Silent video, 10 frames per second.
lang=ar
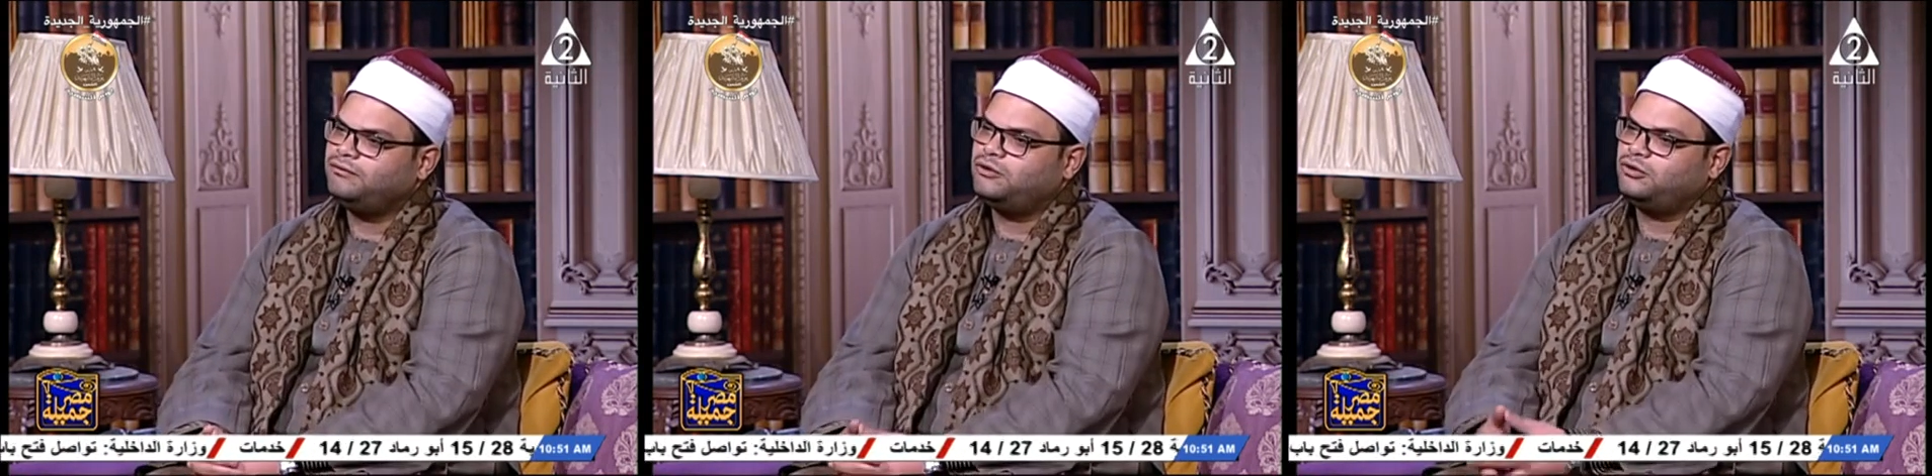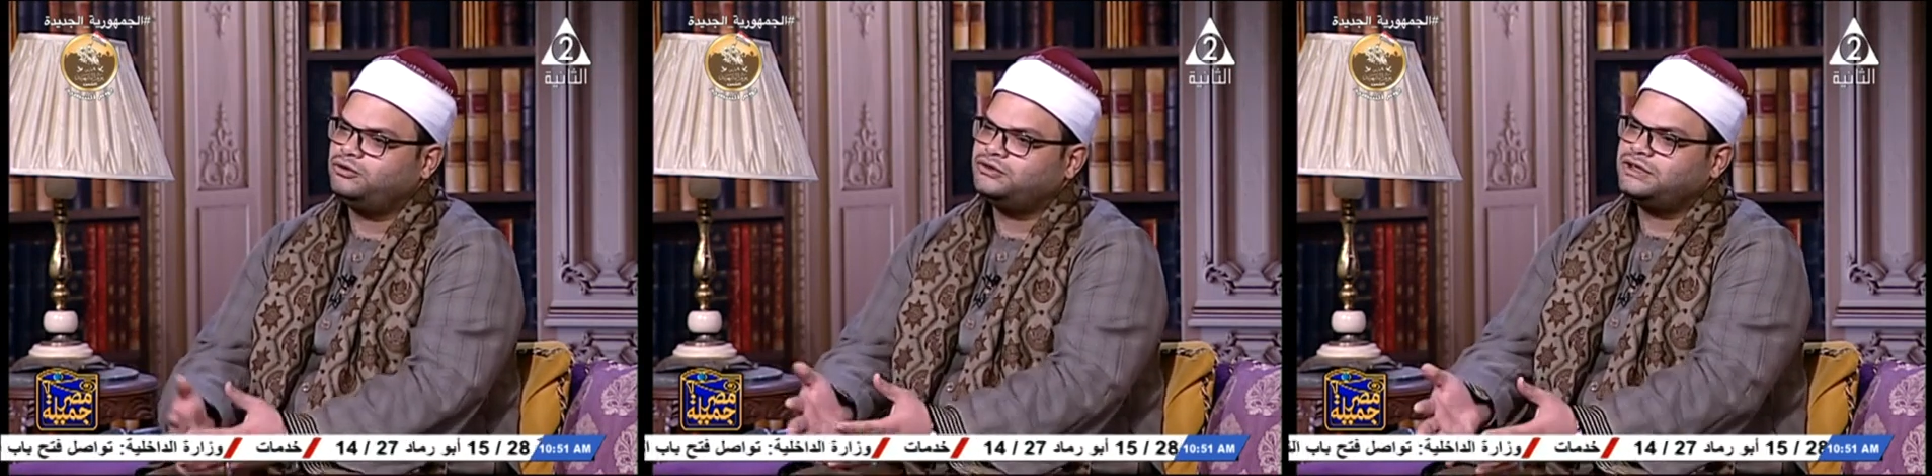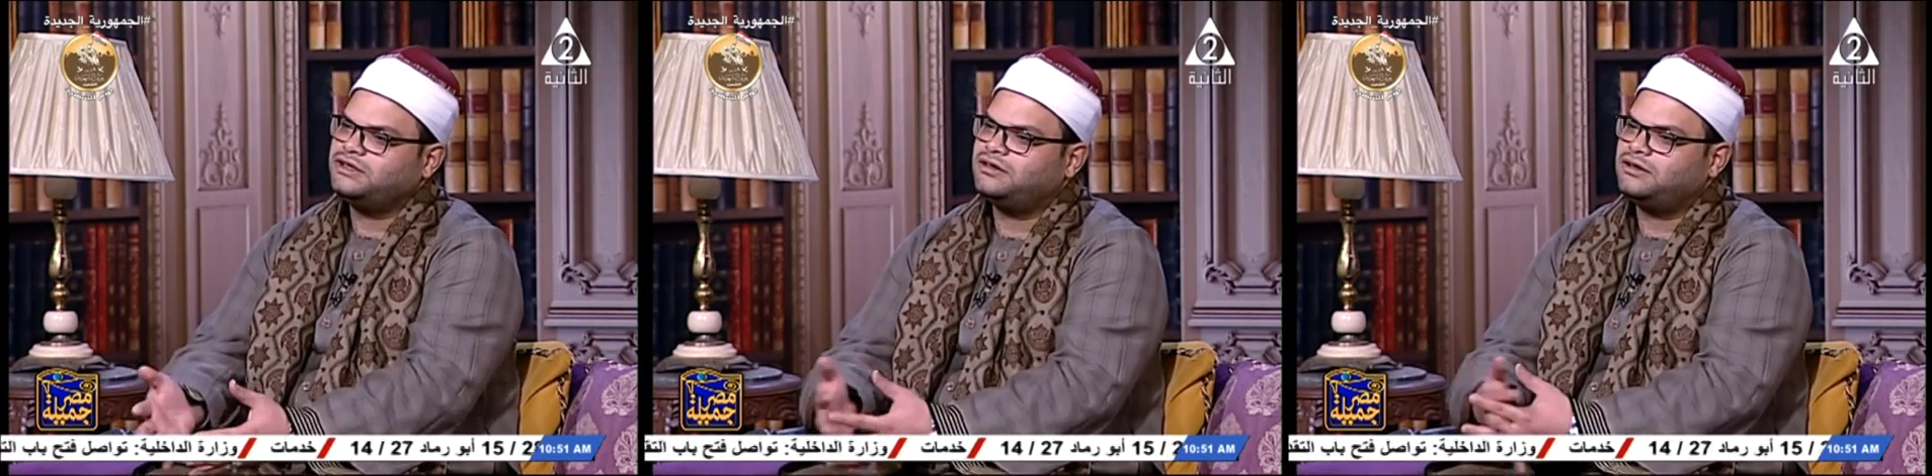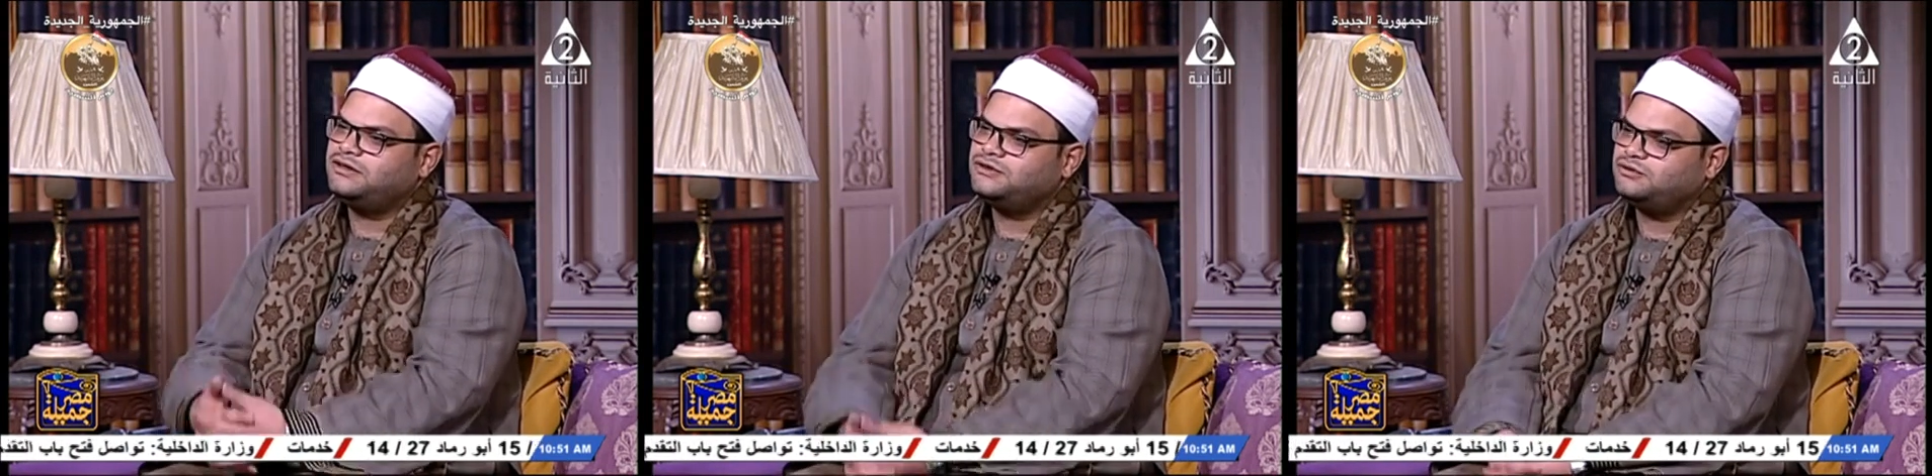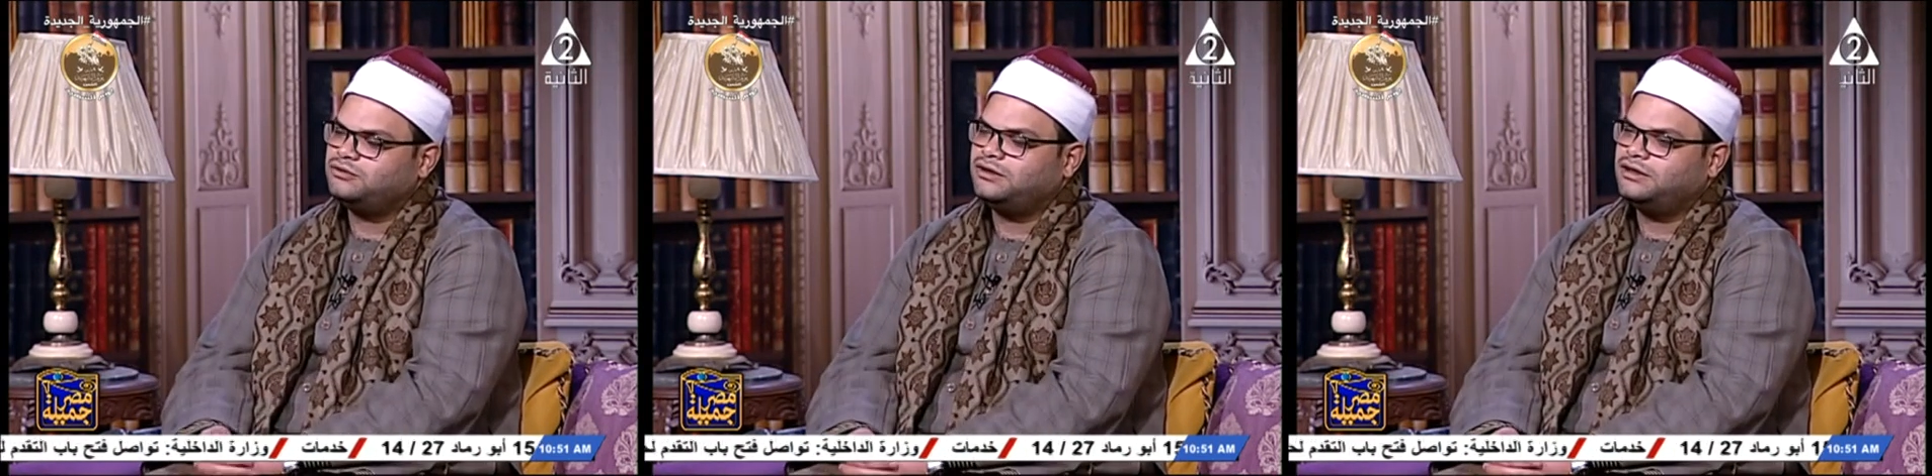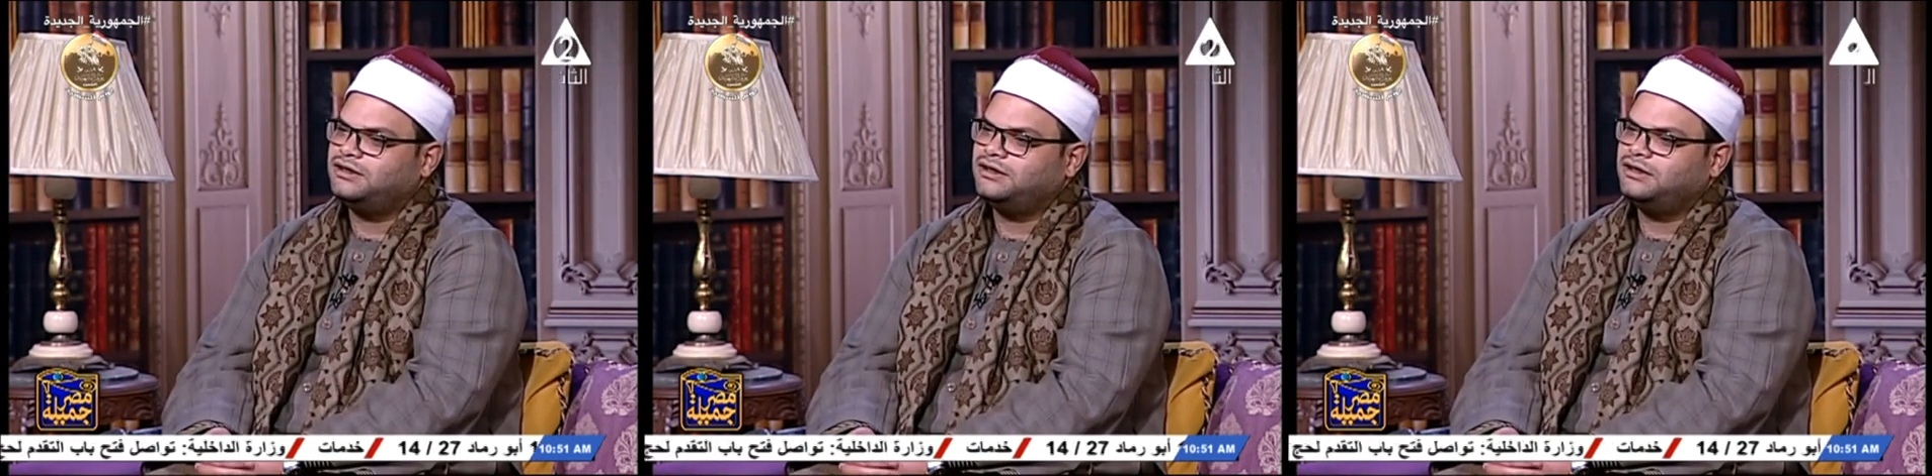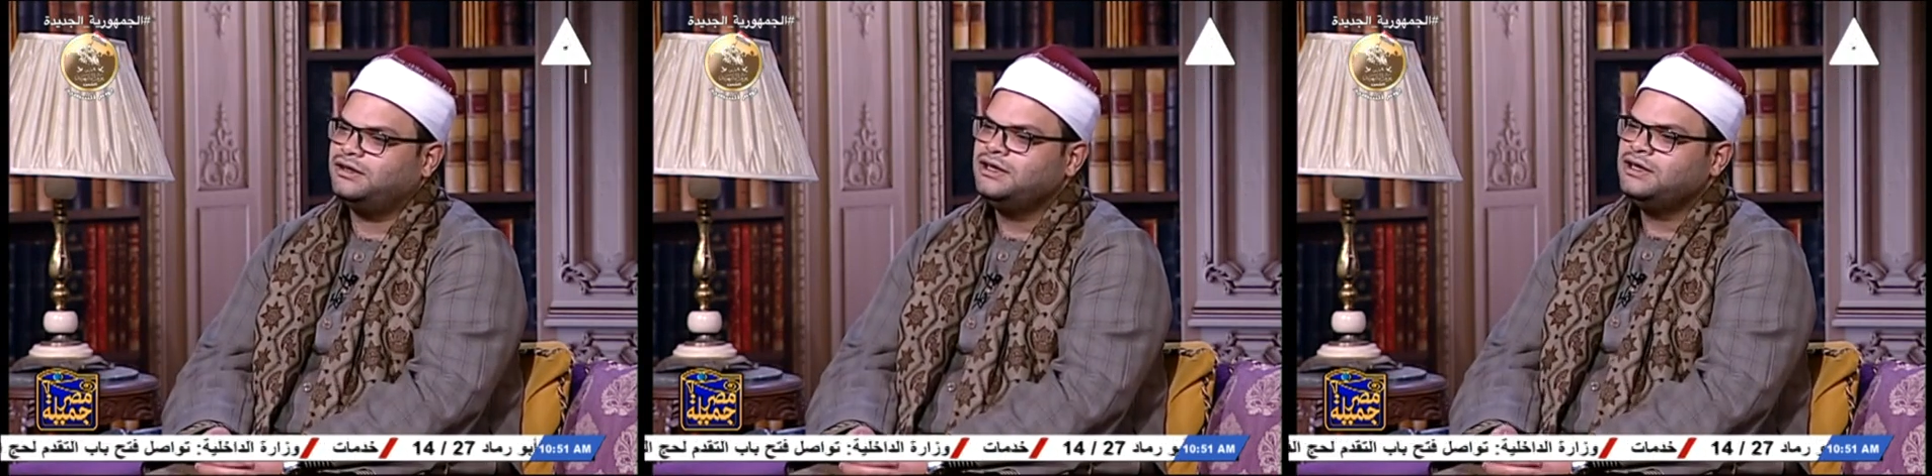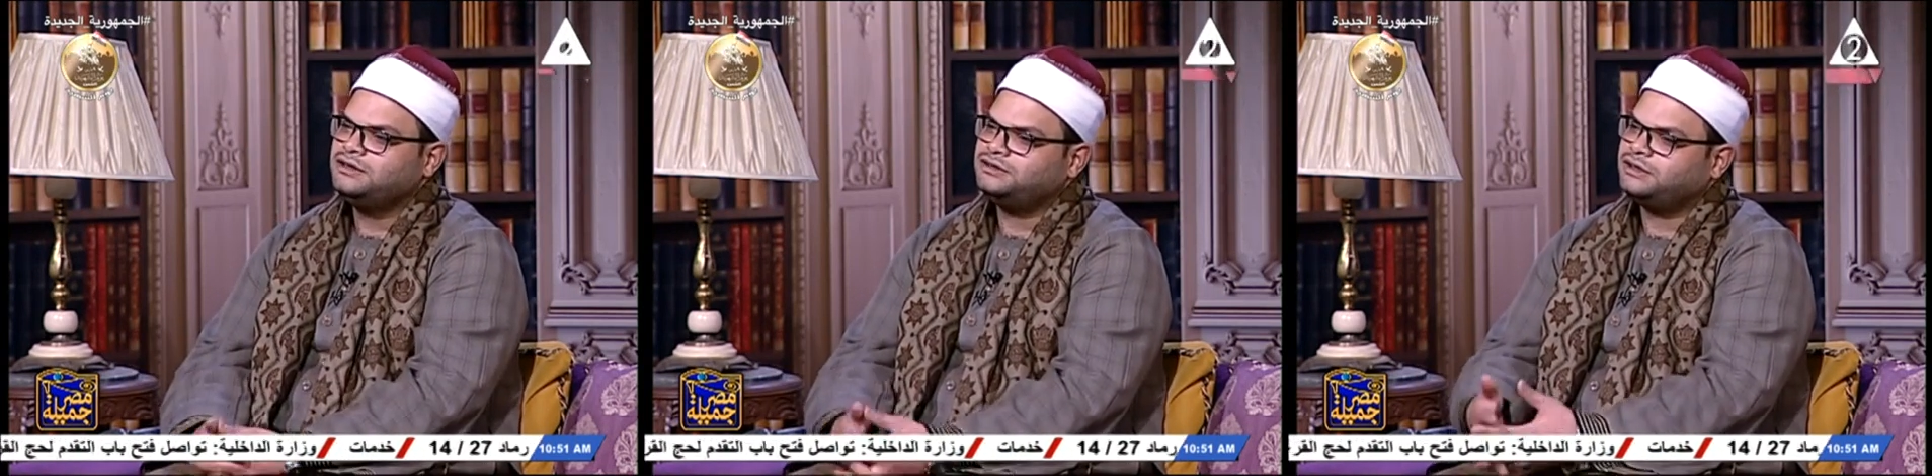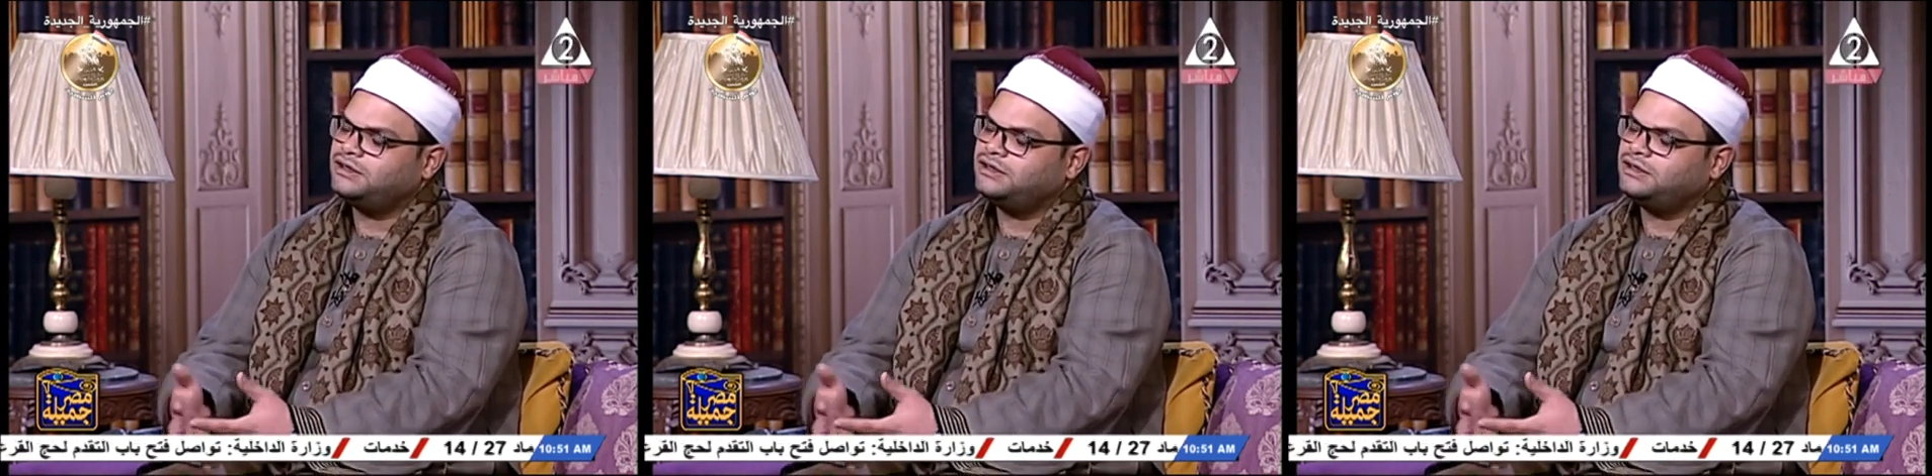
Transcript: بحضور السيد الرئيس وشيخ